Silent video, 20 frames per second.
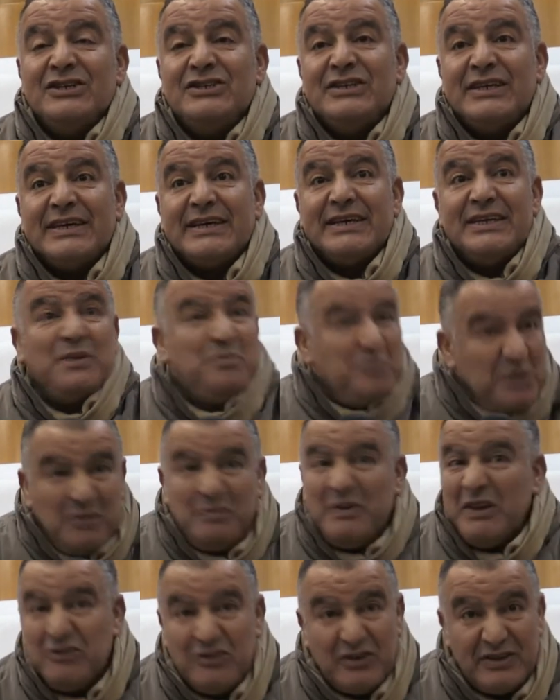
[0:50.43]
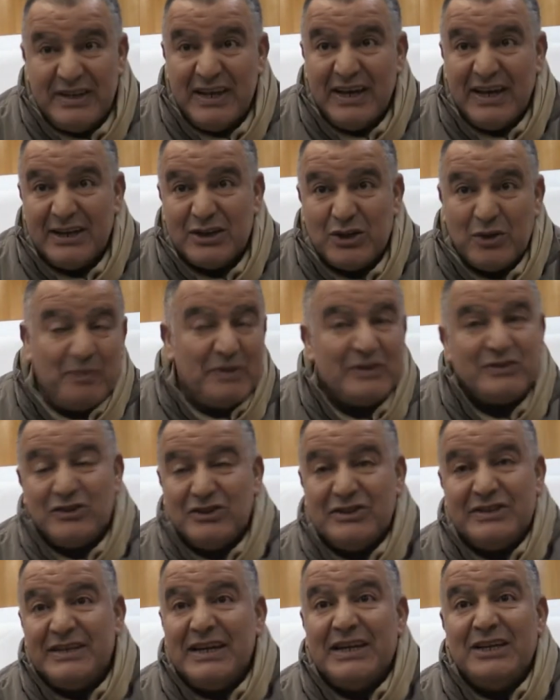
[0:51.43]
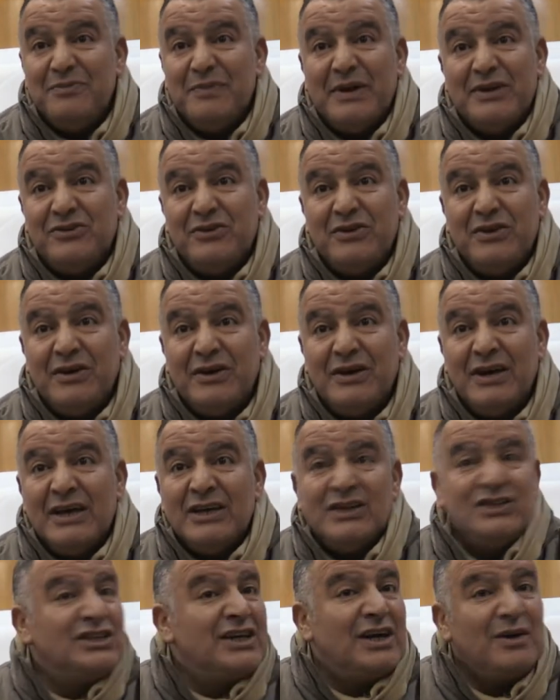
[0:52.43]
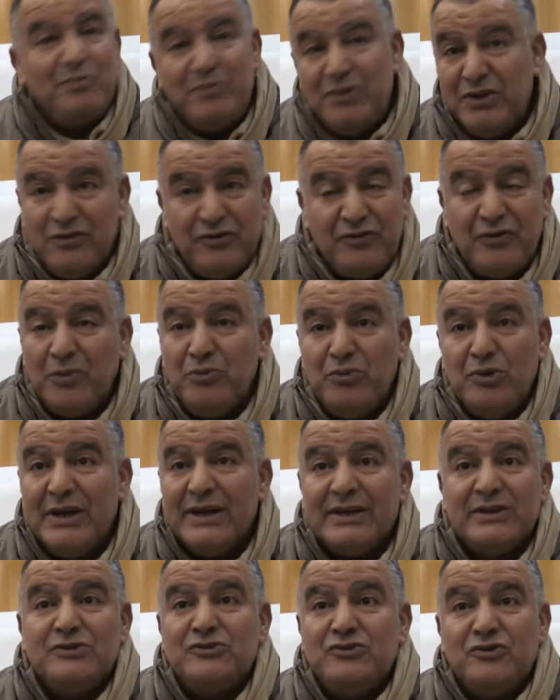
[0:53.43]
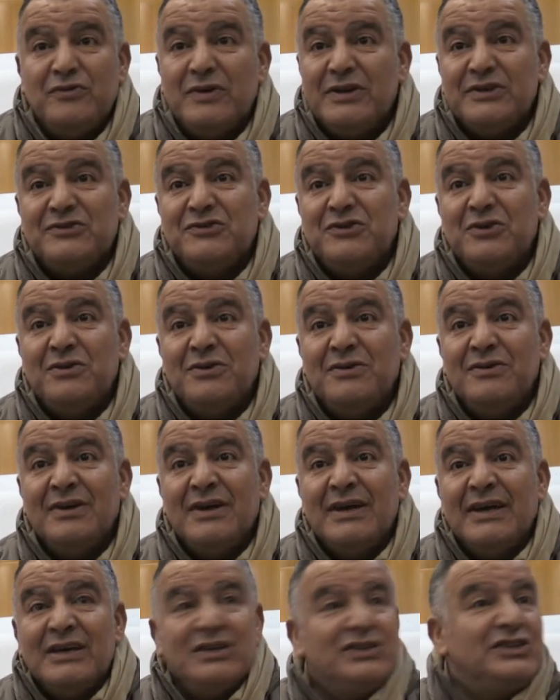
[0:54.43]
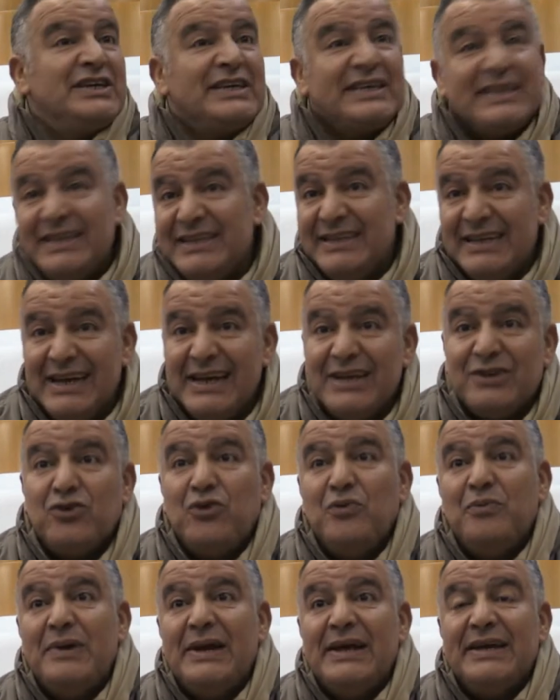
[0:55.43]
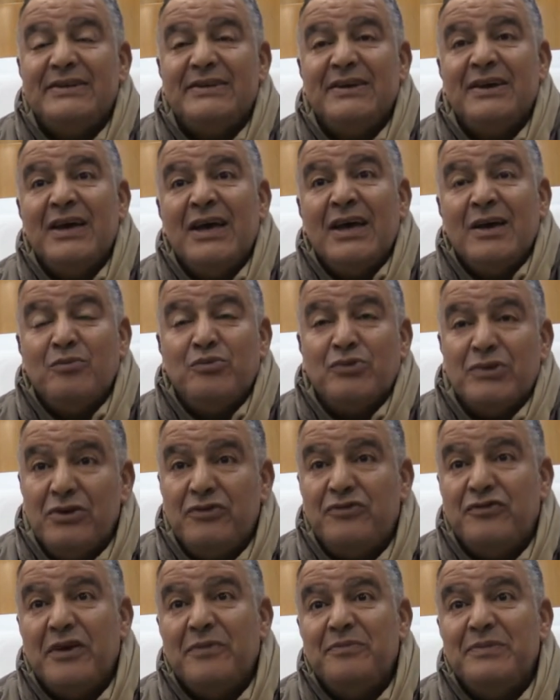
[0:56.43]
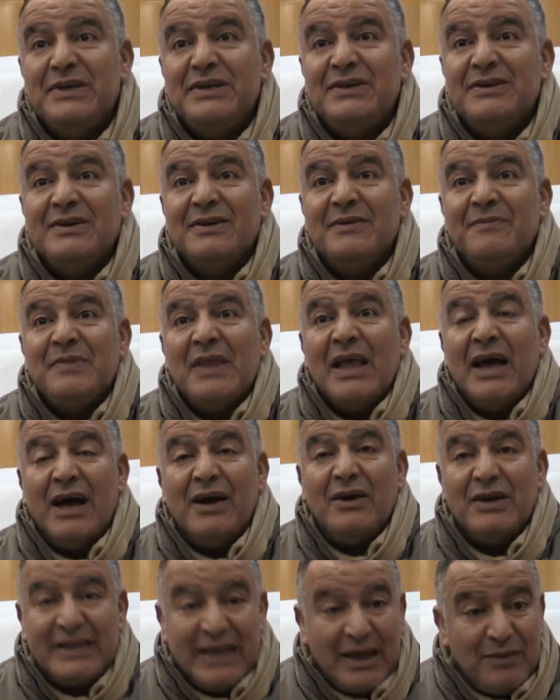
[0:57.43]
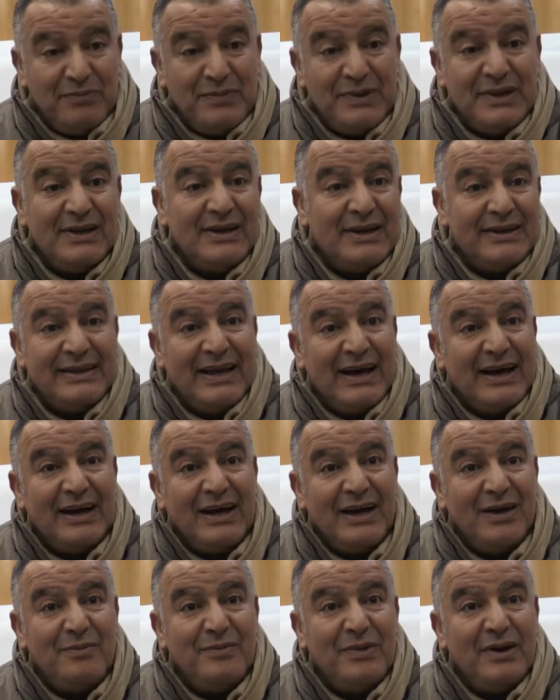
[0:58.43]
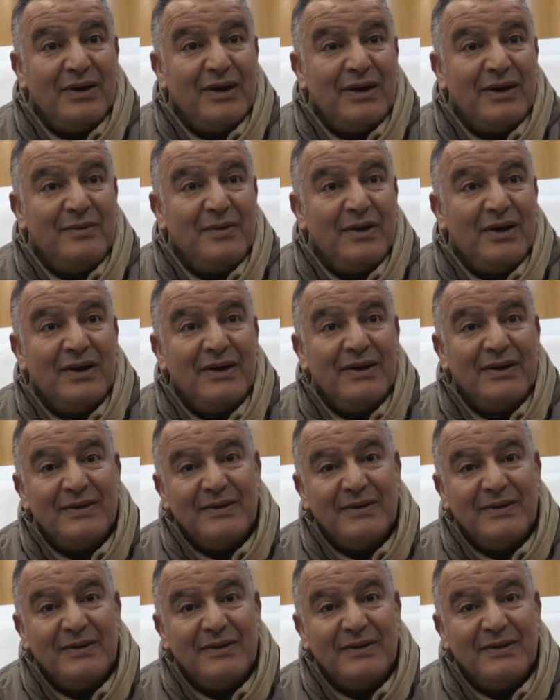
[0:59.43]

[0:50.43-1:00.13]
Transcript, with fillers: J'ai écrit des petites pièces de théâtre parce que j'étais animateur. J'ai rempli des formulaires de subvention. J'ai écrit des lettres au bled pour les familles en kabyle, en arabe, en,